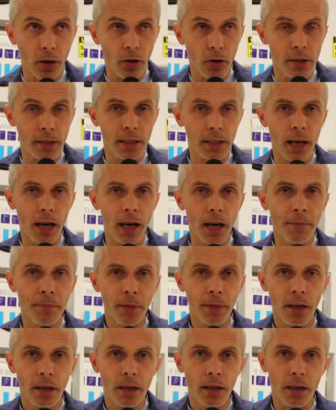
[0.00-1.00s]
końca,
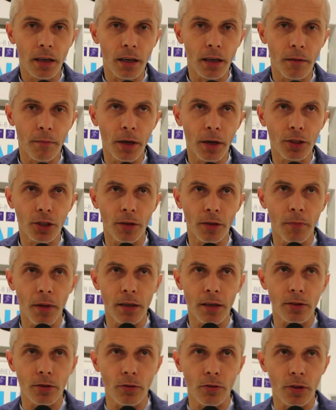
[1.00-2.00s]
Maciej
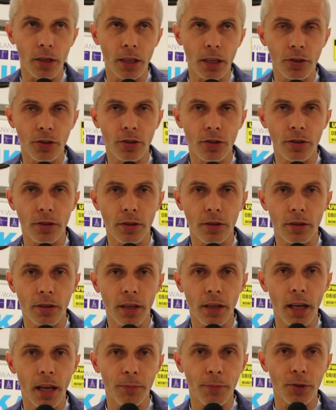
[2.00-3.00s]
Mazur, nasz
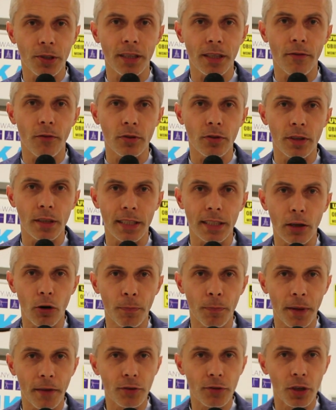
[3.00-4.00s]
najlepszy zawodnik,
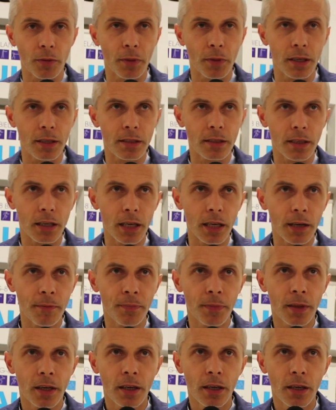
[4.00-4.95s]
zajął pierwsze miejsce